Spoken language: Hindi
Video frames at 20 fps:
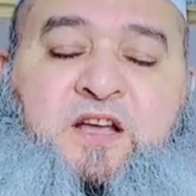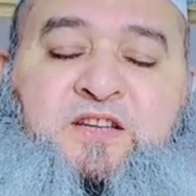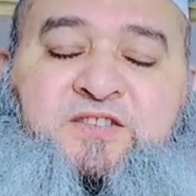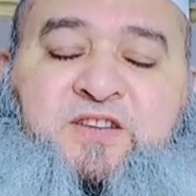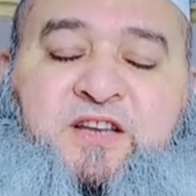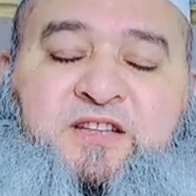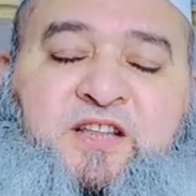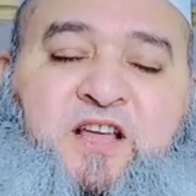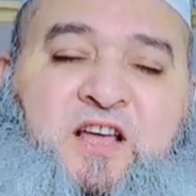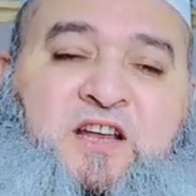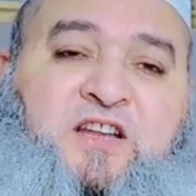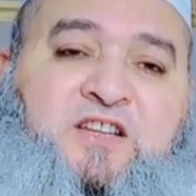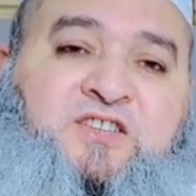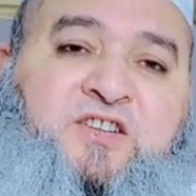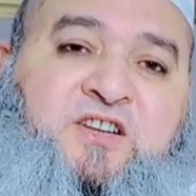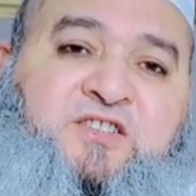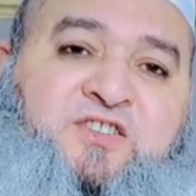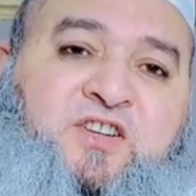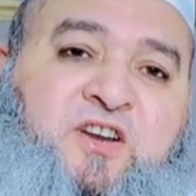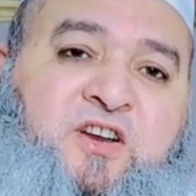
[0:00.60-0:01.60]
हज़रत
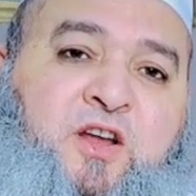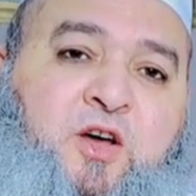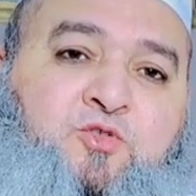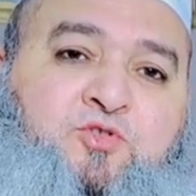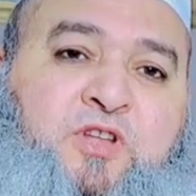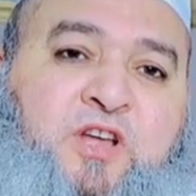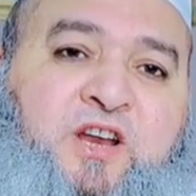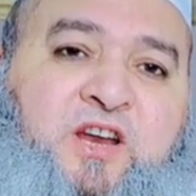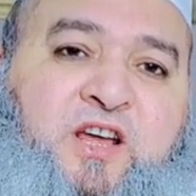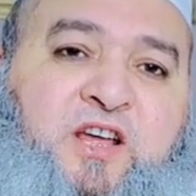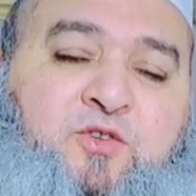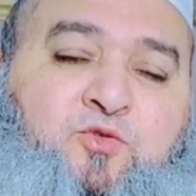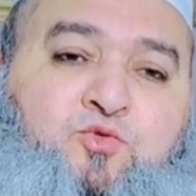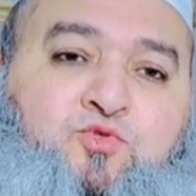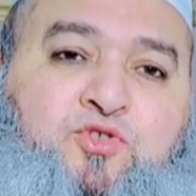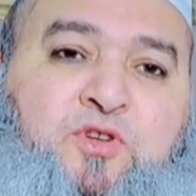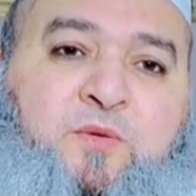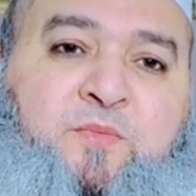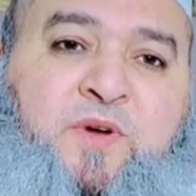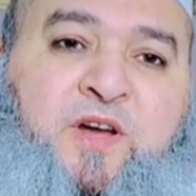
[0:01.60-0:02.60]
अनस रज़ी अल्लाह
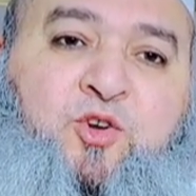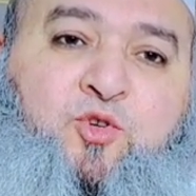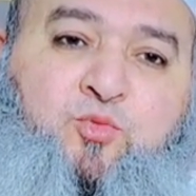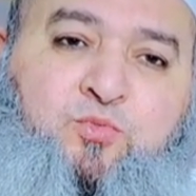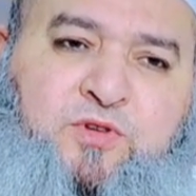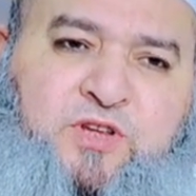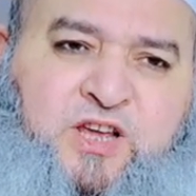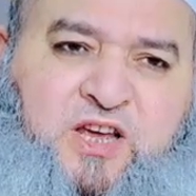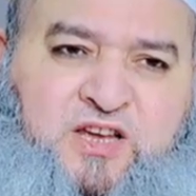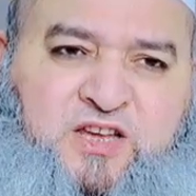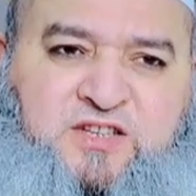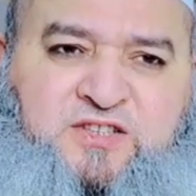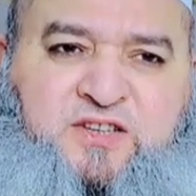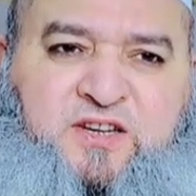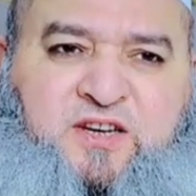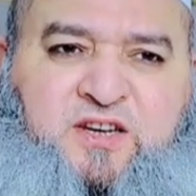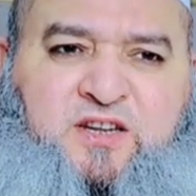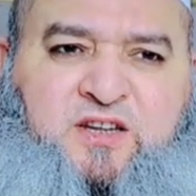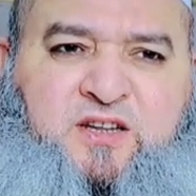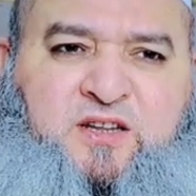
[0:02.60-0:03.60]
तु से मालूम किया
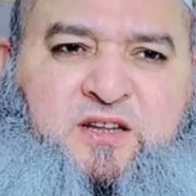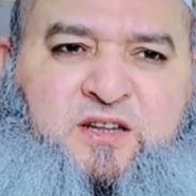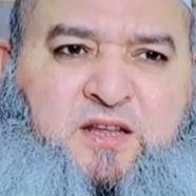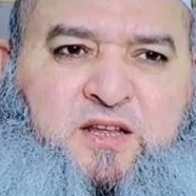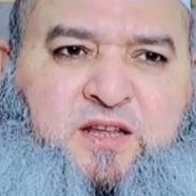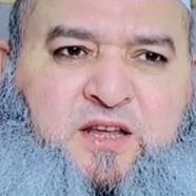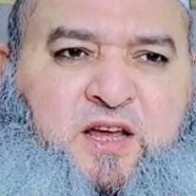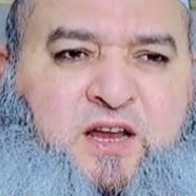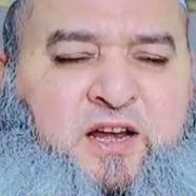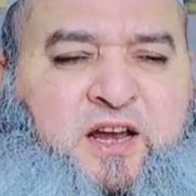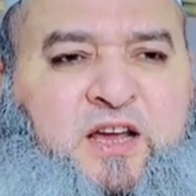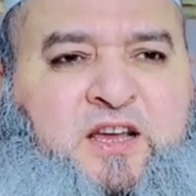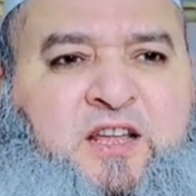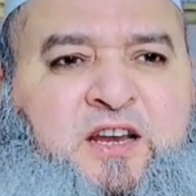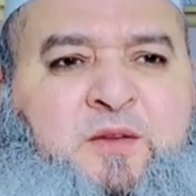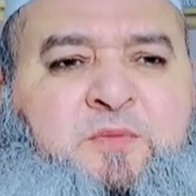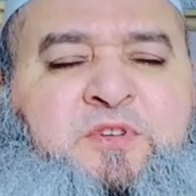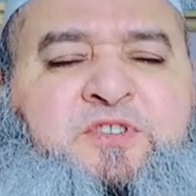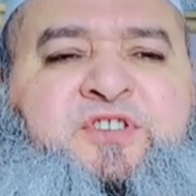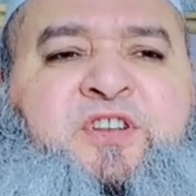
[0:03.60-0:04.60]
किसी ने कि अल्लाह
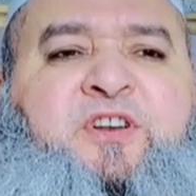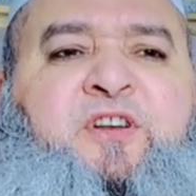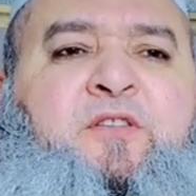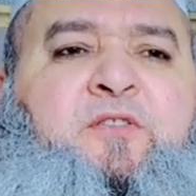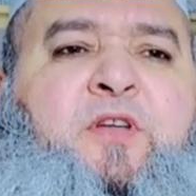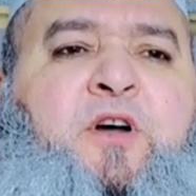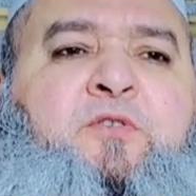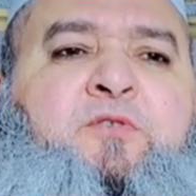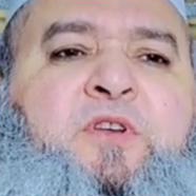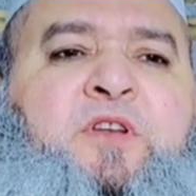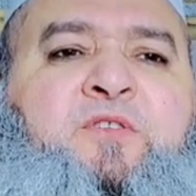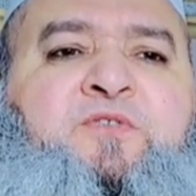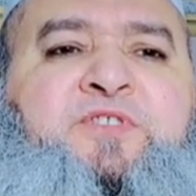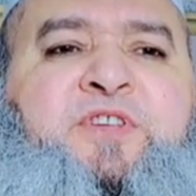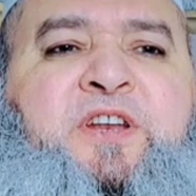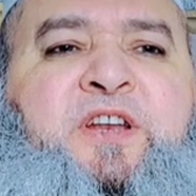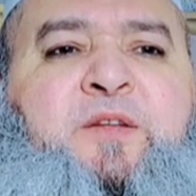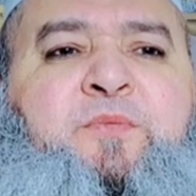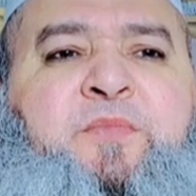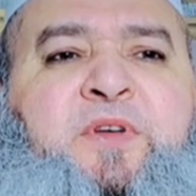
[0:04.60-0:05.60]
के नबी सल्लल्लाहु अलैहि
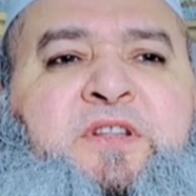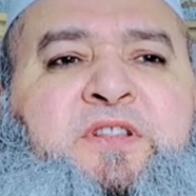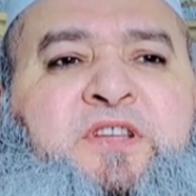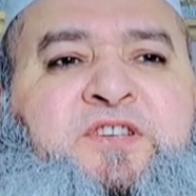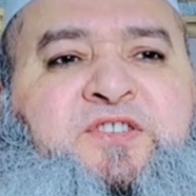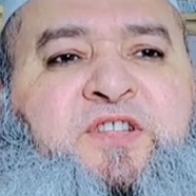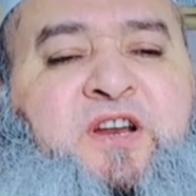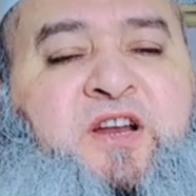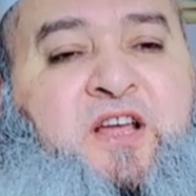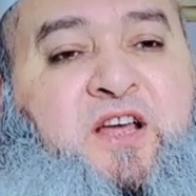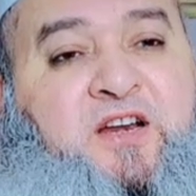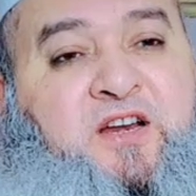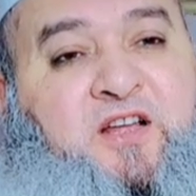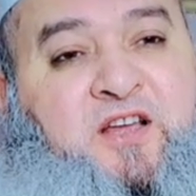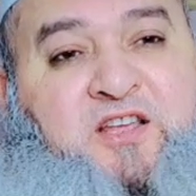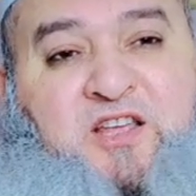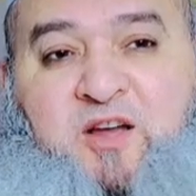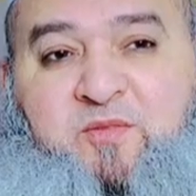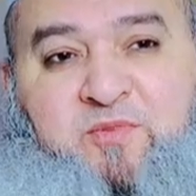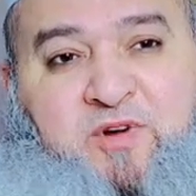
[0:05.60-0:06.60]
वसल्लम के दस्तरखान
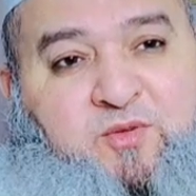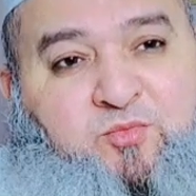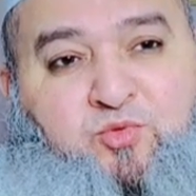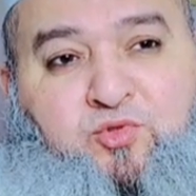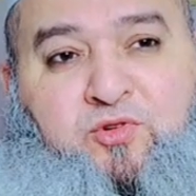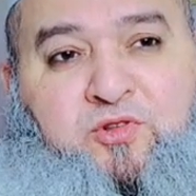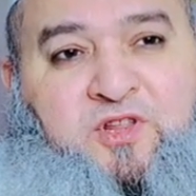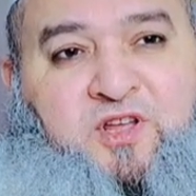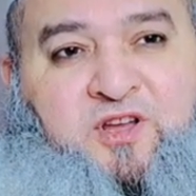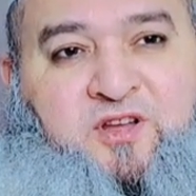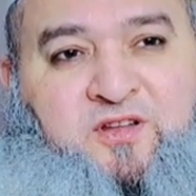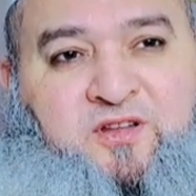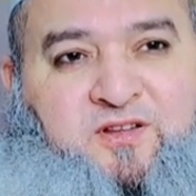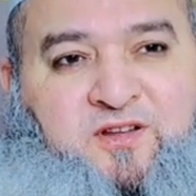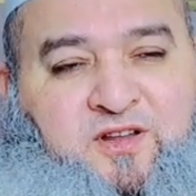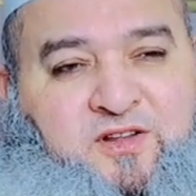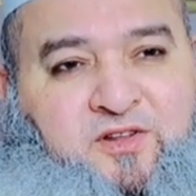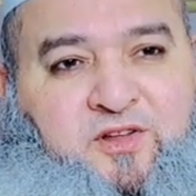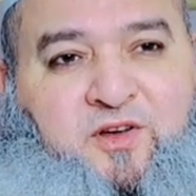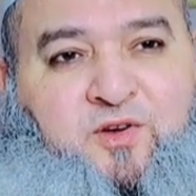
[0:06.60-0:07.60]
का क्या मामूल था
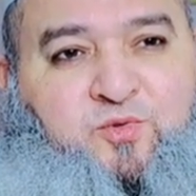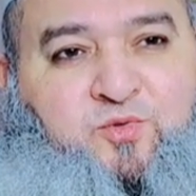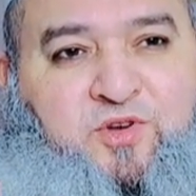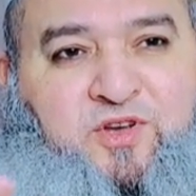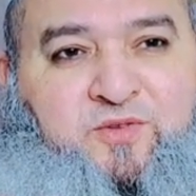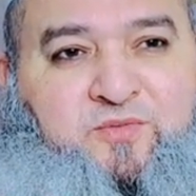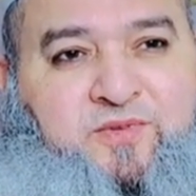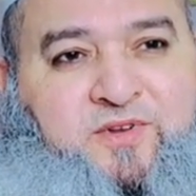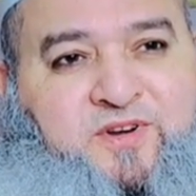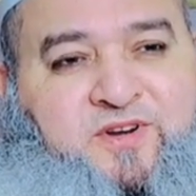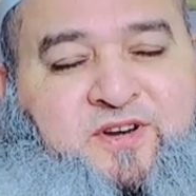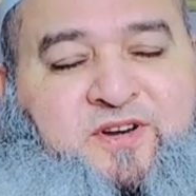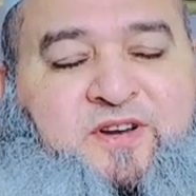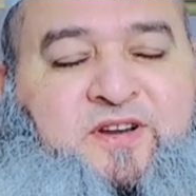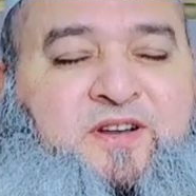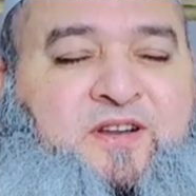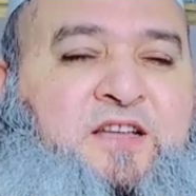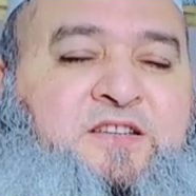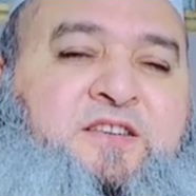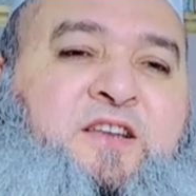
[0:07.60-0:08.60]
अल्लाह अकबर
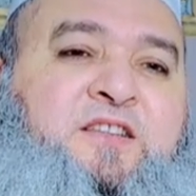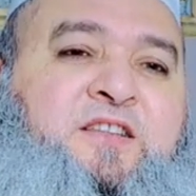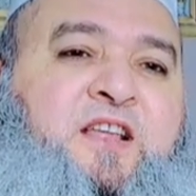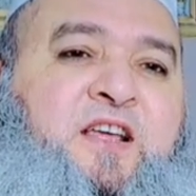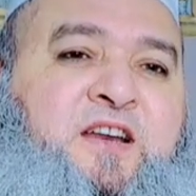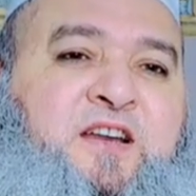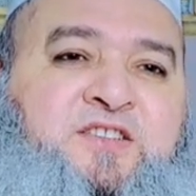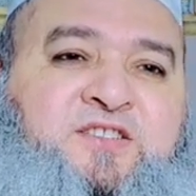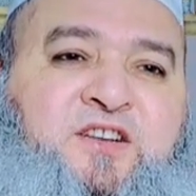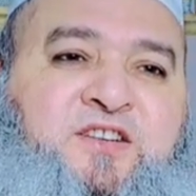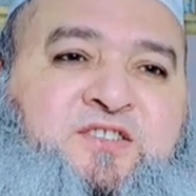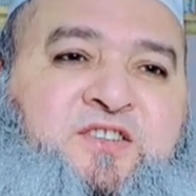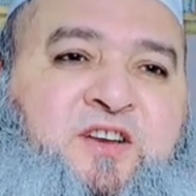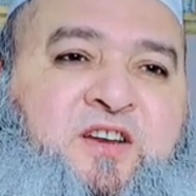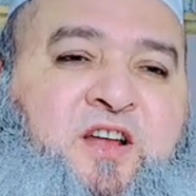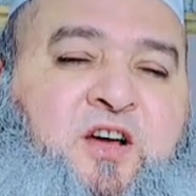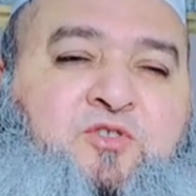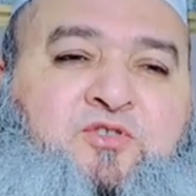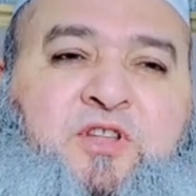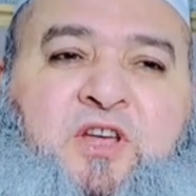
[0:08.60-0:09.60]
हज़रत अनस रज़ी
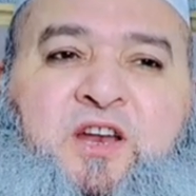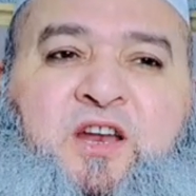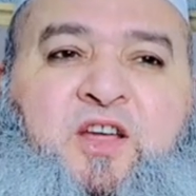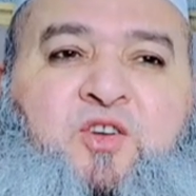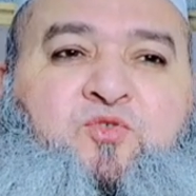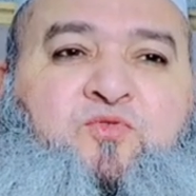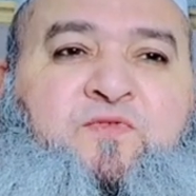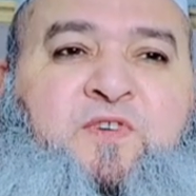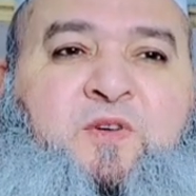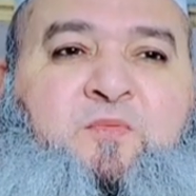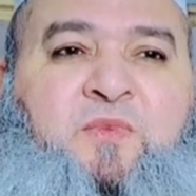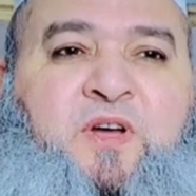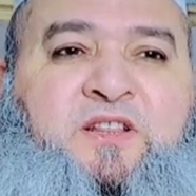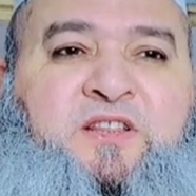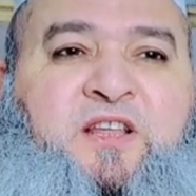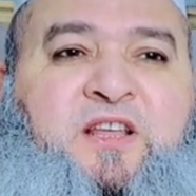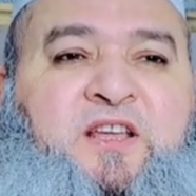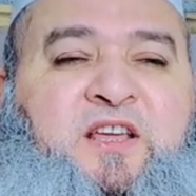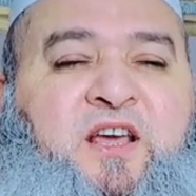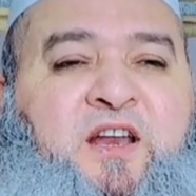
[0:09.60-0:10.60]
अल्लाह तु
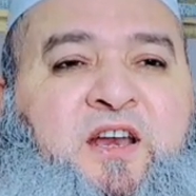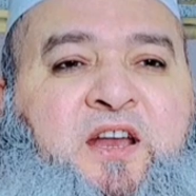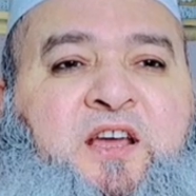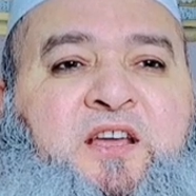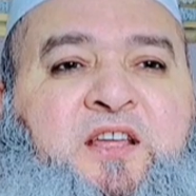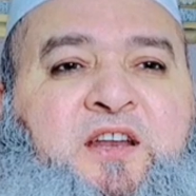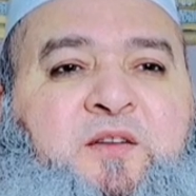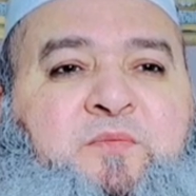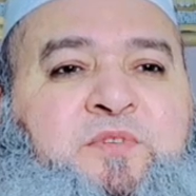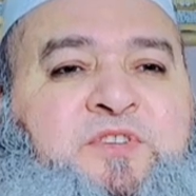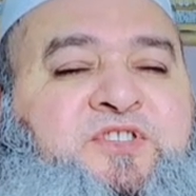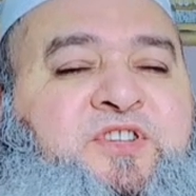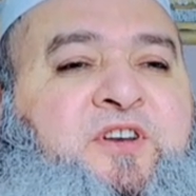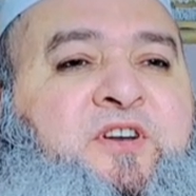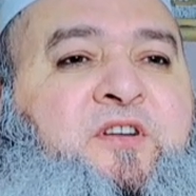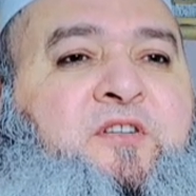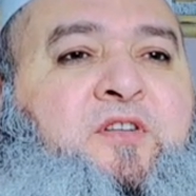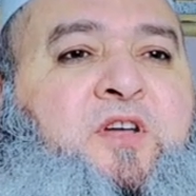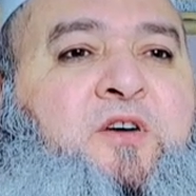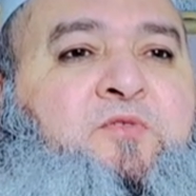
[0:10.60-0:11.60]
फरमाते हैं कि अल्लाह के नबी
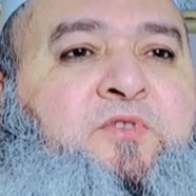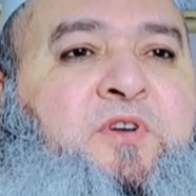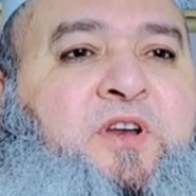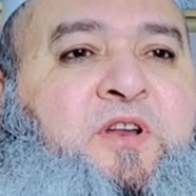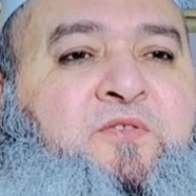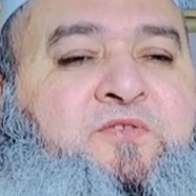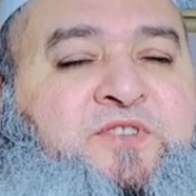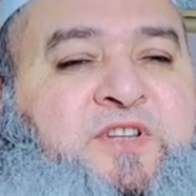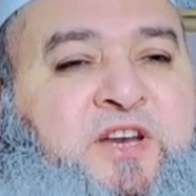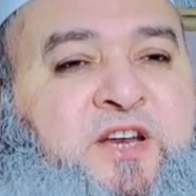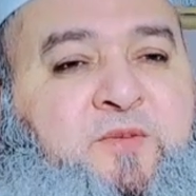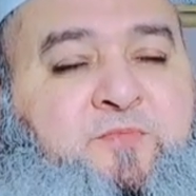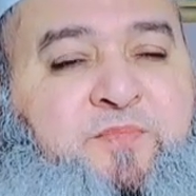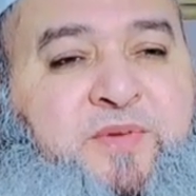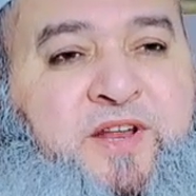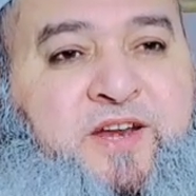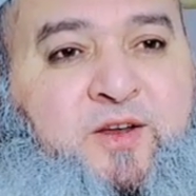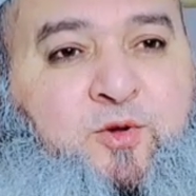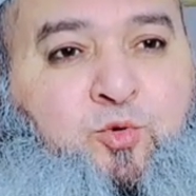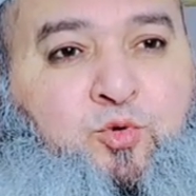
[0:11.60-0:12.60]
सल्लल्लाहु अलैहि वसल्लम
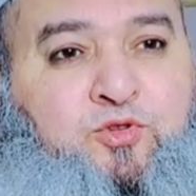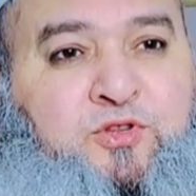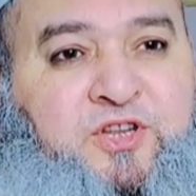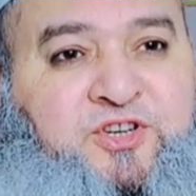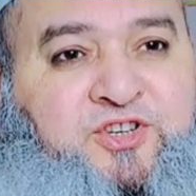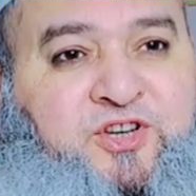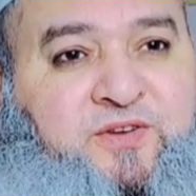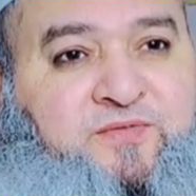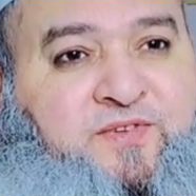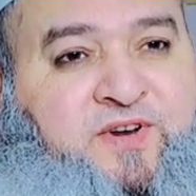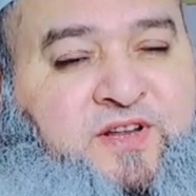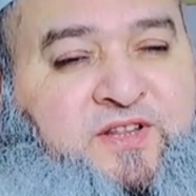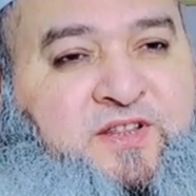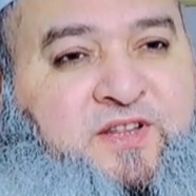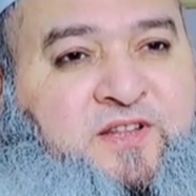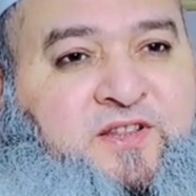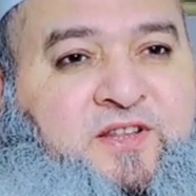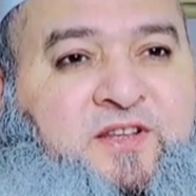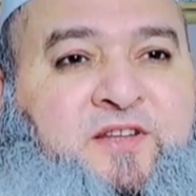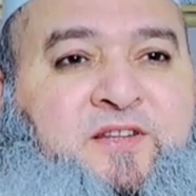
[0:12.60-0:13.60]
पहले ख़ुद तशरीफ़
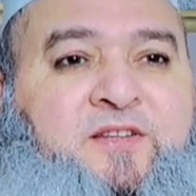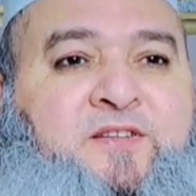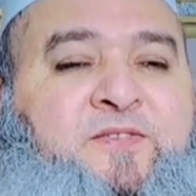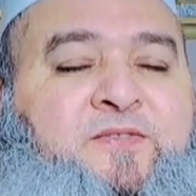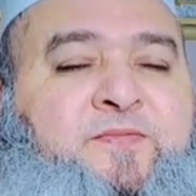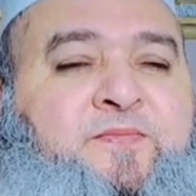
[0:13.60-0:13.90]
रखते थे